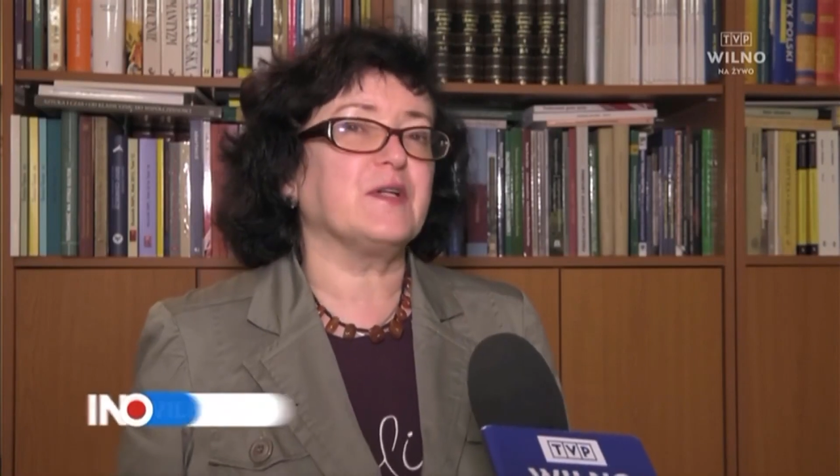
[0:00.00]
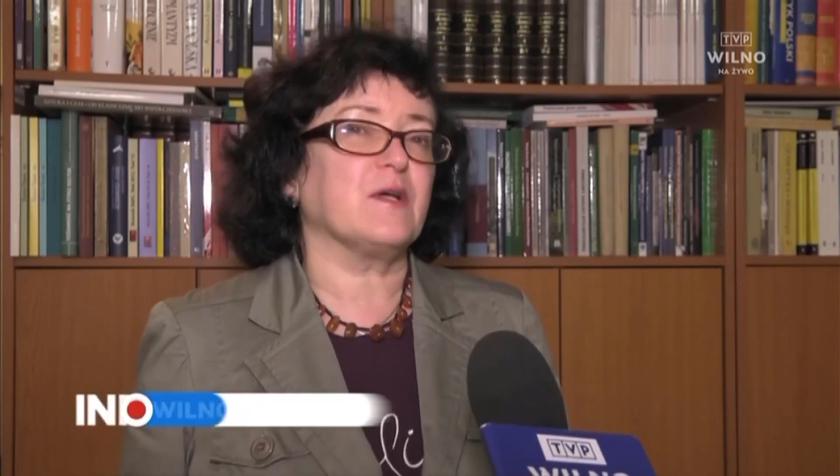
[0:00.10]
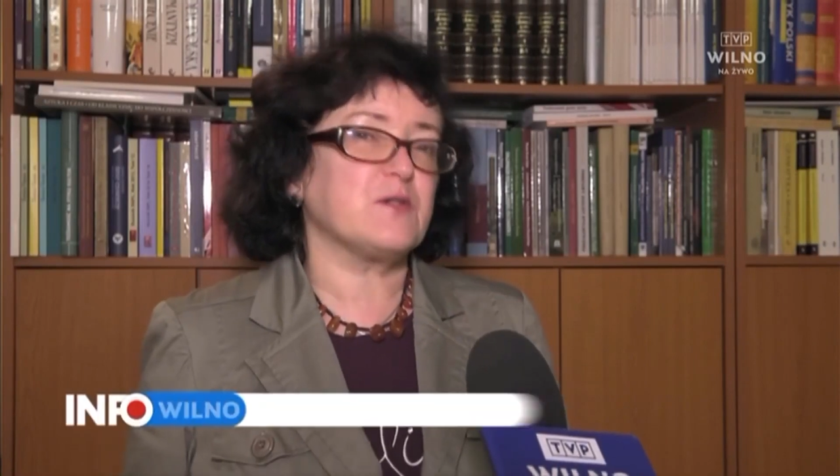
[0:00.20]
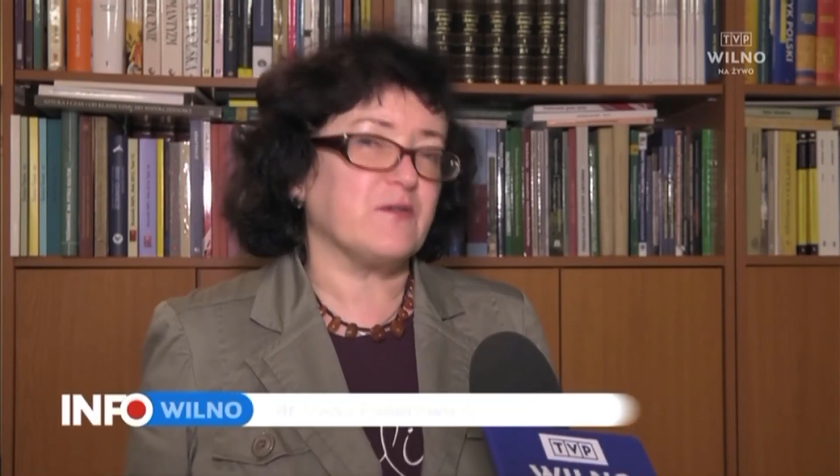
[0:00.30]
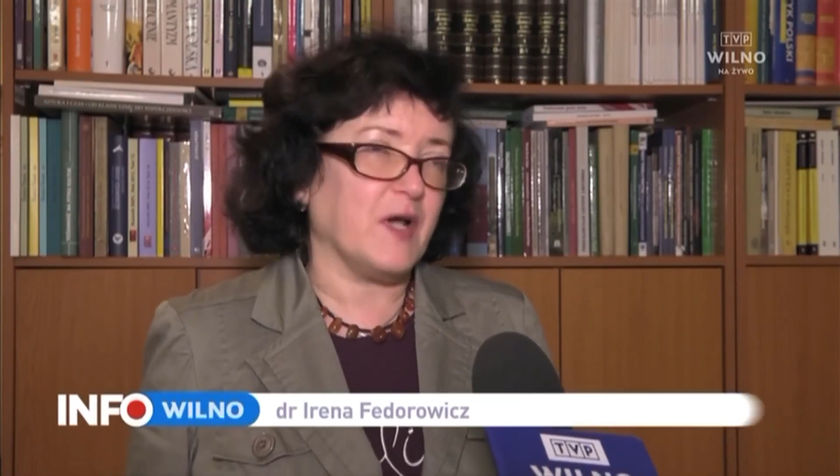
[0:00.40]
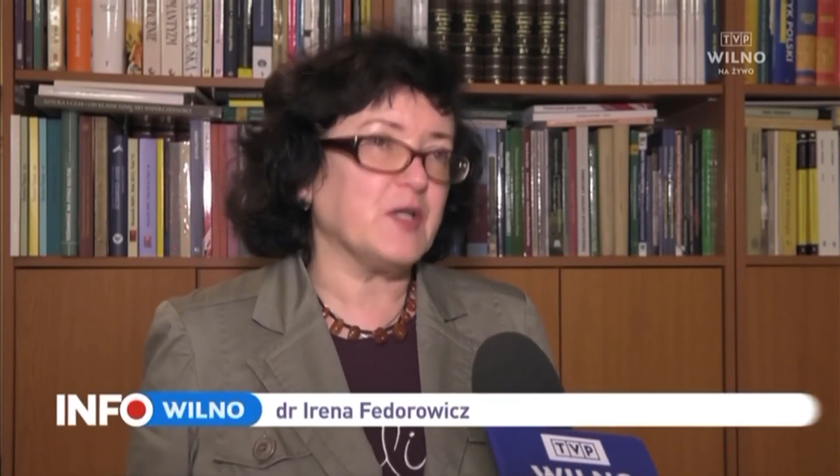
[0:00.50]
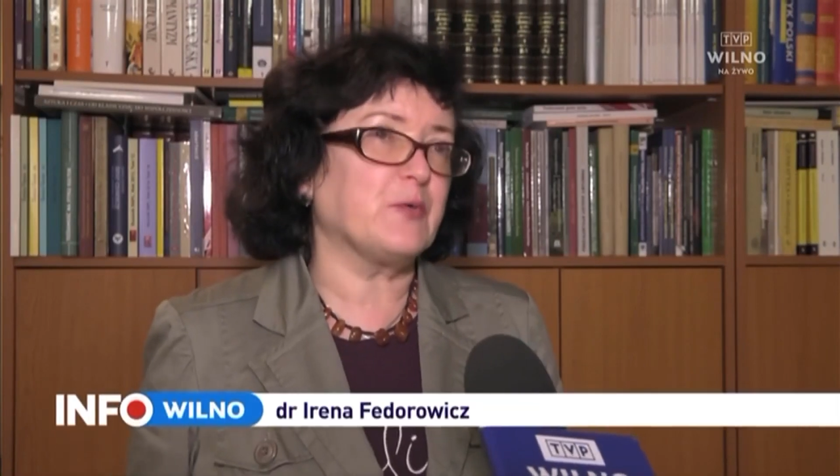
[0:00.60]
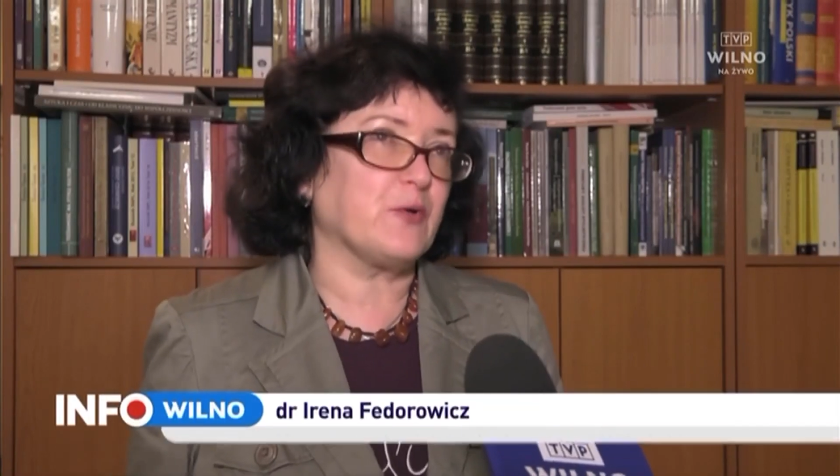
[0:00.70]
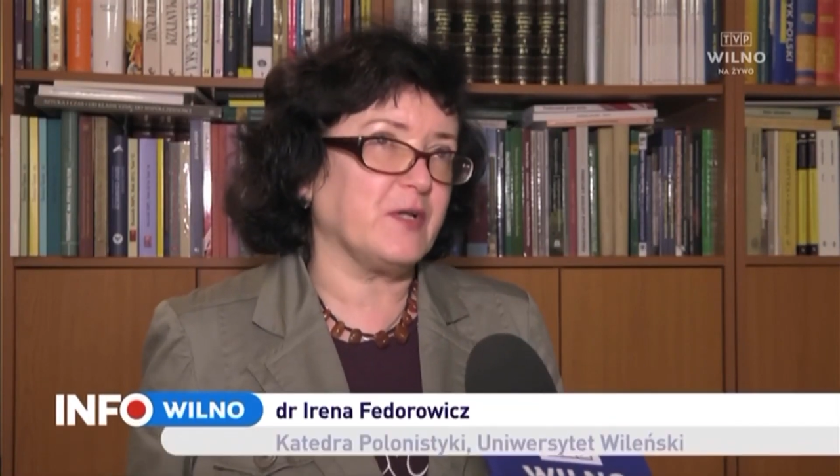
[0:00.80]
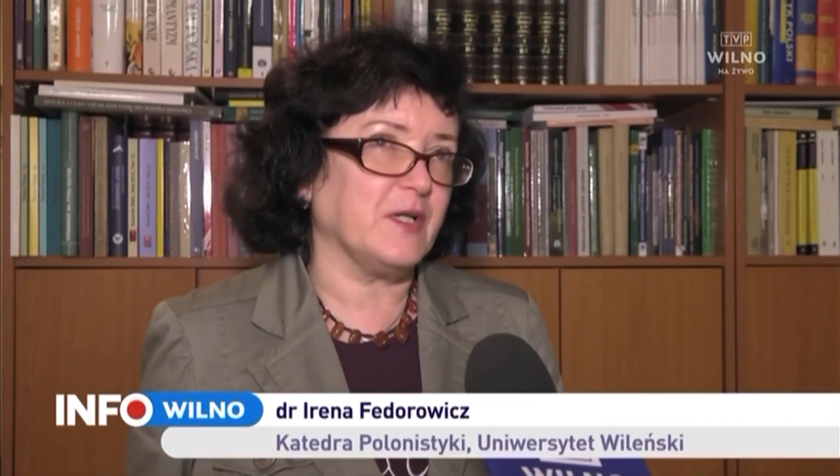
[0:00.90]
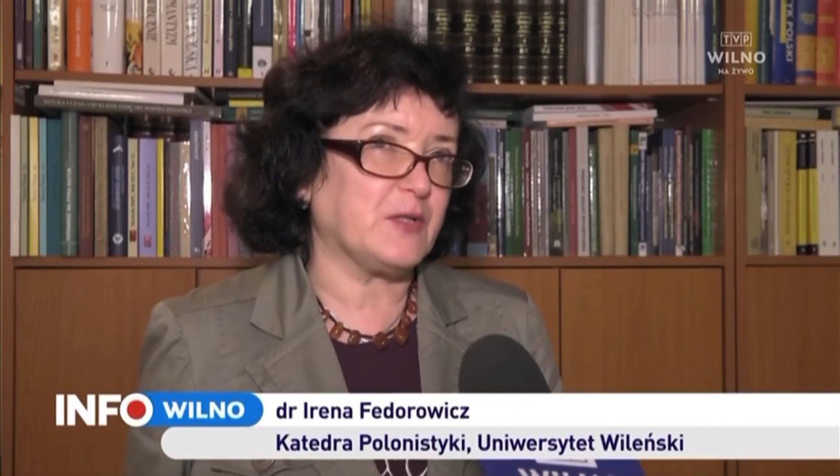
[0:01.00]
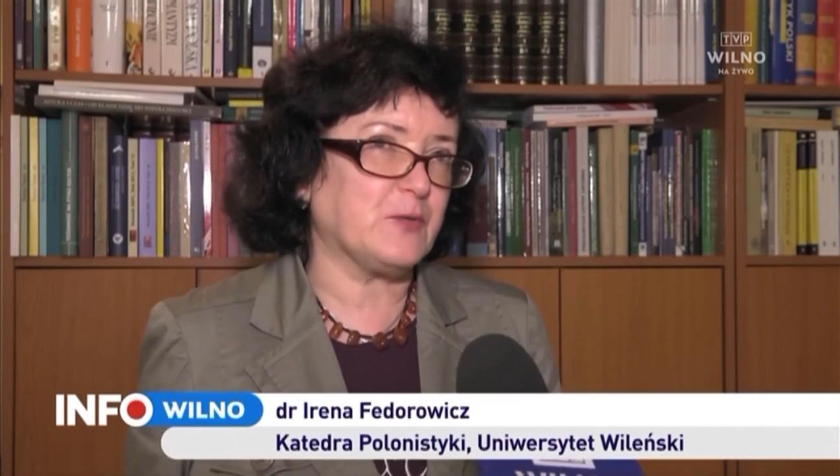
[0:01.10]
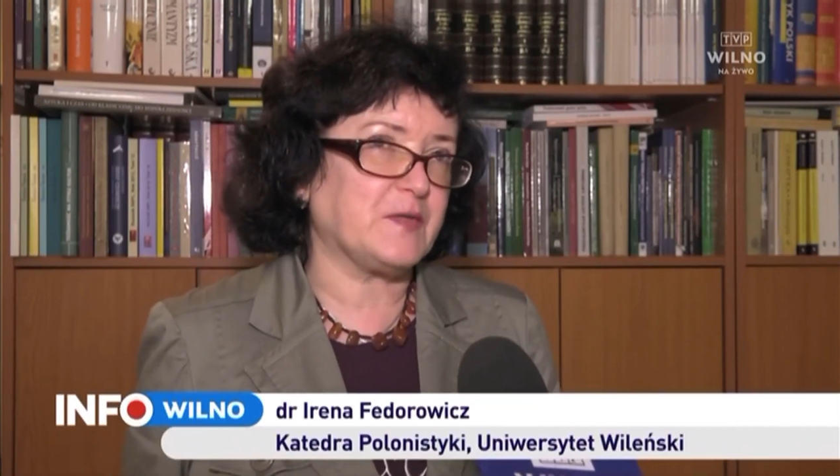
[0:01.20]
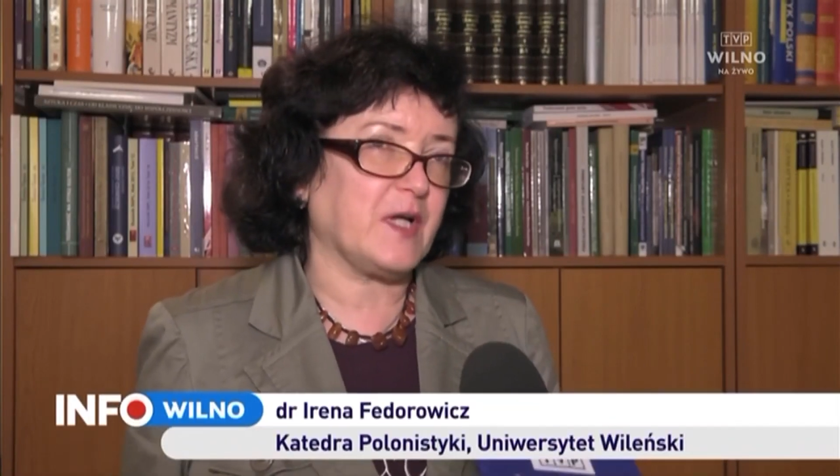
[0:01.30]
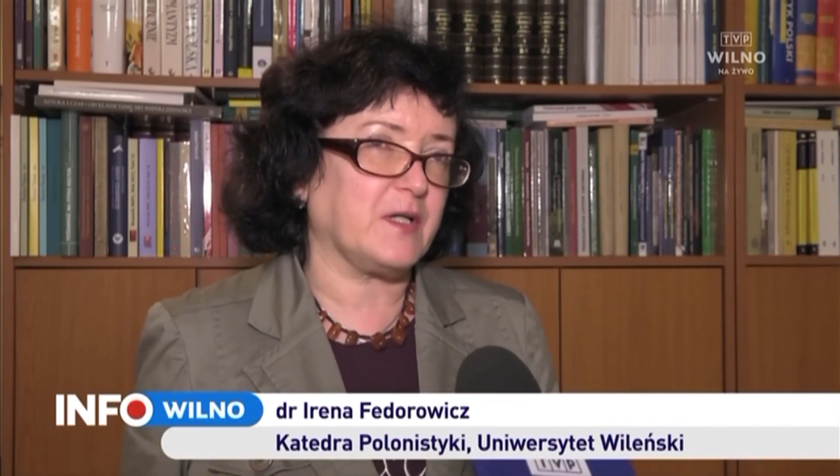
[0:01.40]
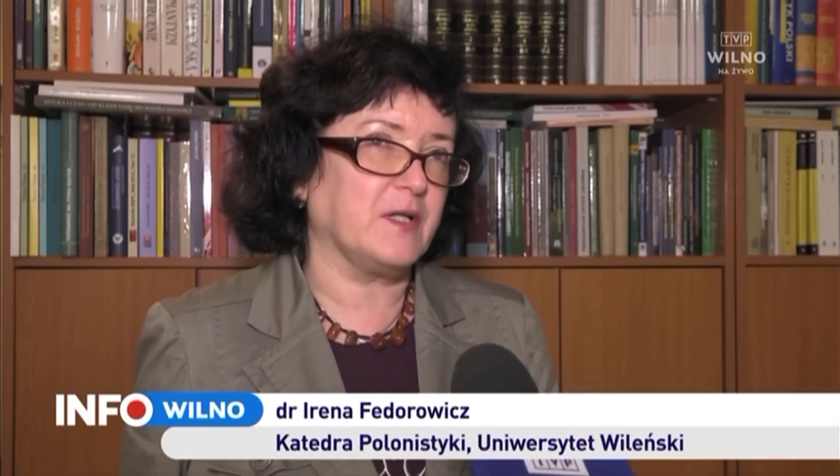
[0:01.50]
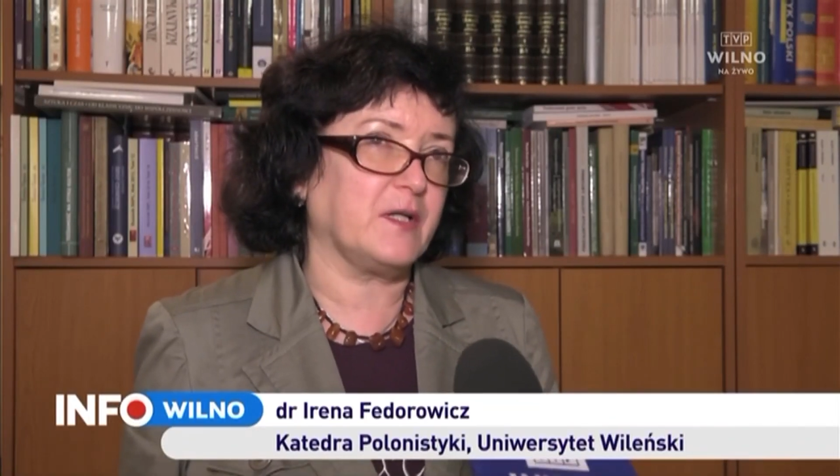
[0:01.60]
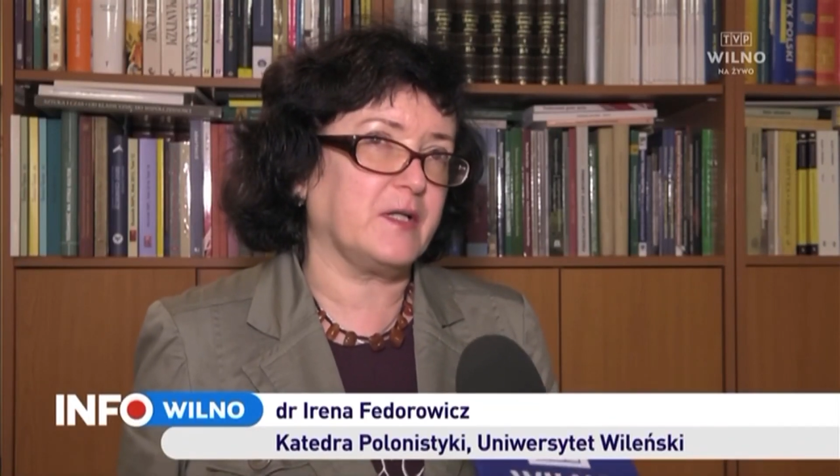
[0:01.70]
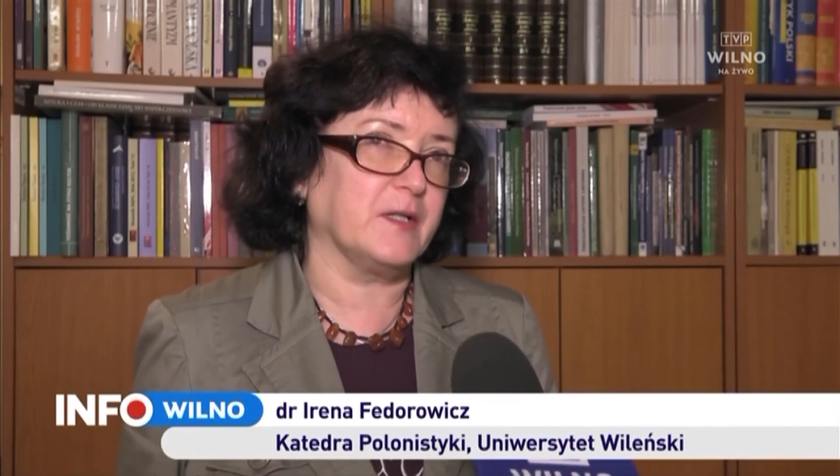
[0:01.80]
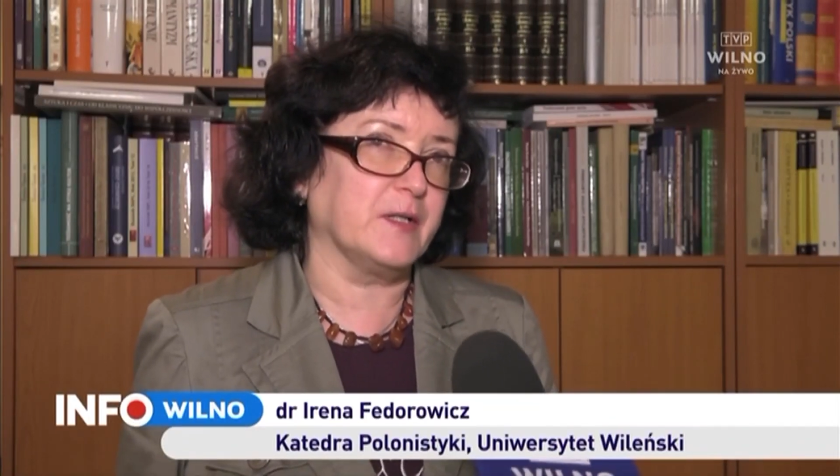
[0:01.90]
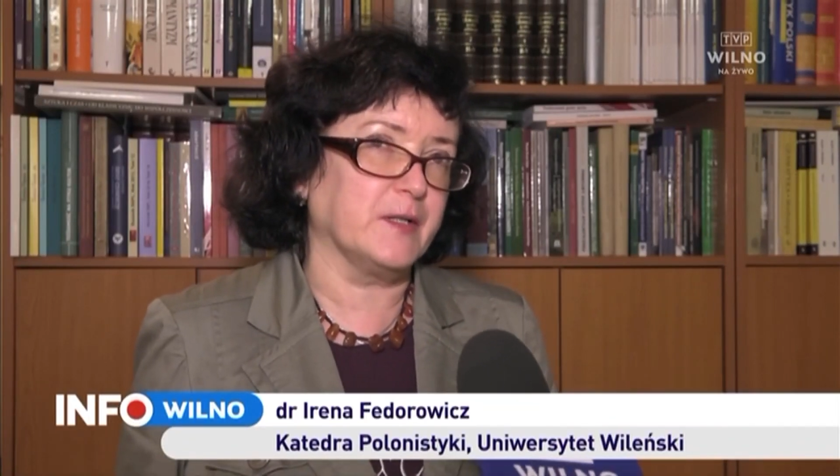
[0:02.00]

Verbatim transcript: finansowanie projektów takich y,